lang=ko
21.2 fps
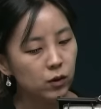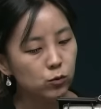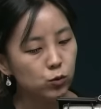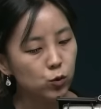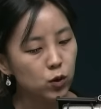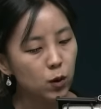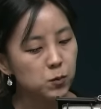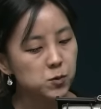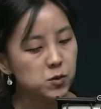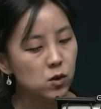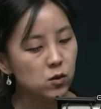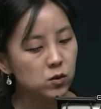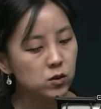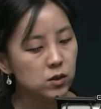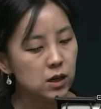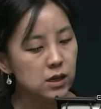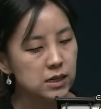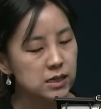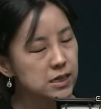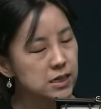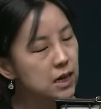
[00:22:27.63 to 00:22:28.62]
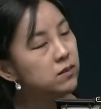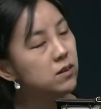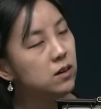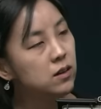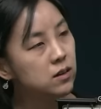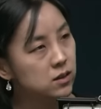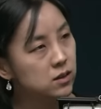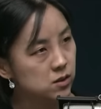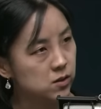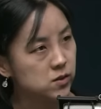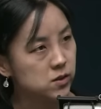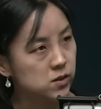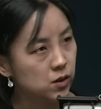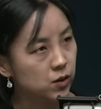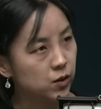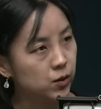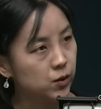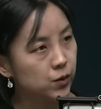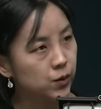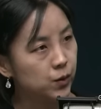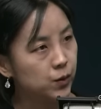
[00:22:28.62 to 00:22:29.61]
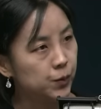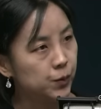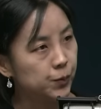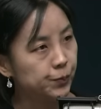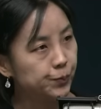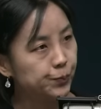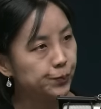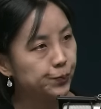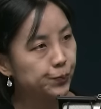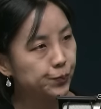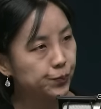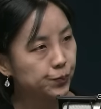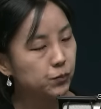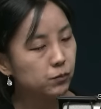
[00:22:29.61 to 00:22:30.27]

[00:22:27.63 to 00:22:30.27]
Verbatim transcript: 또 협성대 이사장을 했었어요. 예.